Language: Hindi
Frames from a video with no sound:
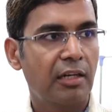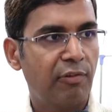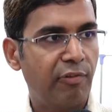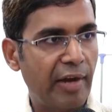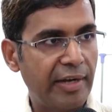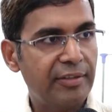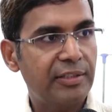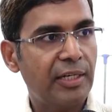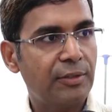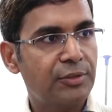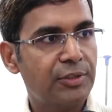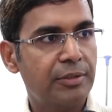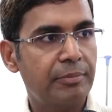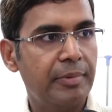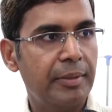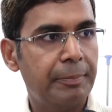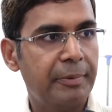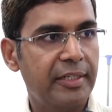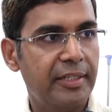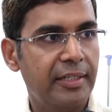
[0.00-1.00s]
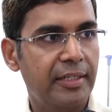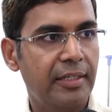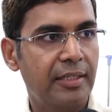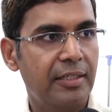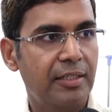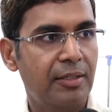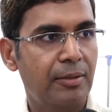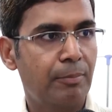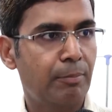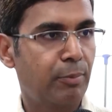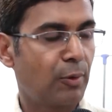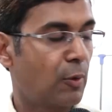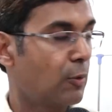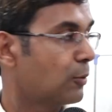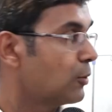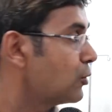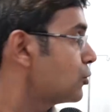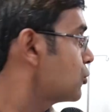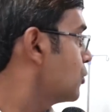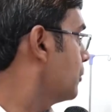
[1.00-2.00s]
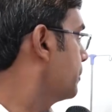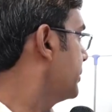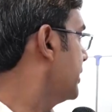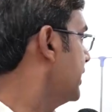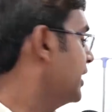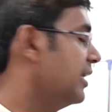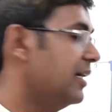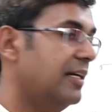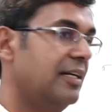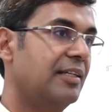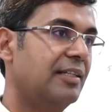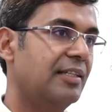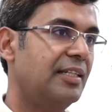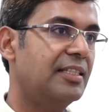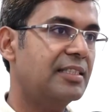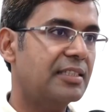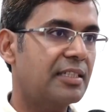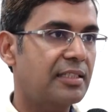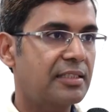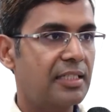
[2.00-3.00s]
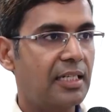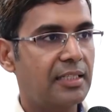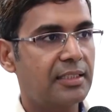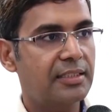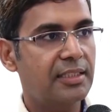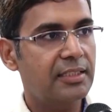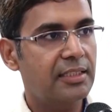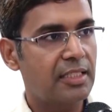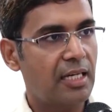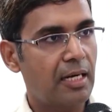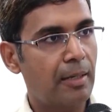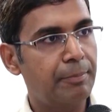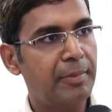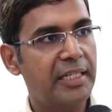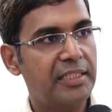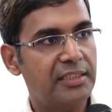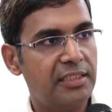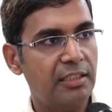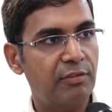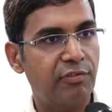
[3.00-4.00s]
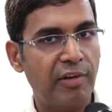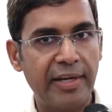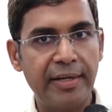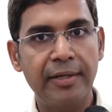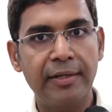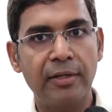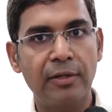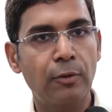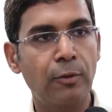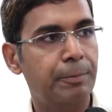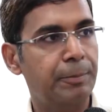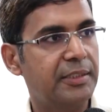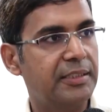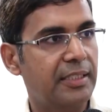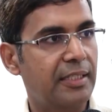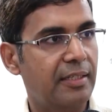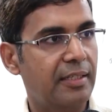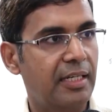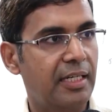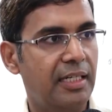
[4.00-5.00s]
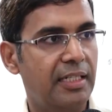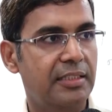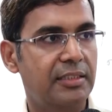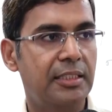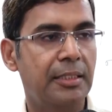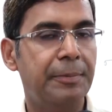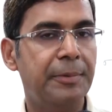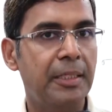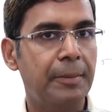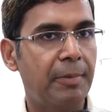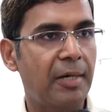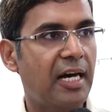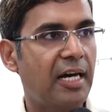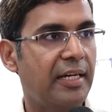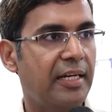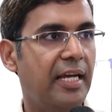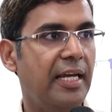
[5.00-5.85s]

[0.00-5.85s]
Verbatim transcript: 5000 में पड़ेगा ब्रोंकोस्कोपी है इसका चार्जेज हमने सिर्फ फाइव हंड्रेड रुपीज़ रखा है जबकि बाहर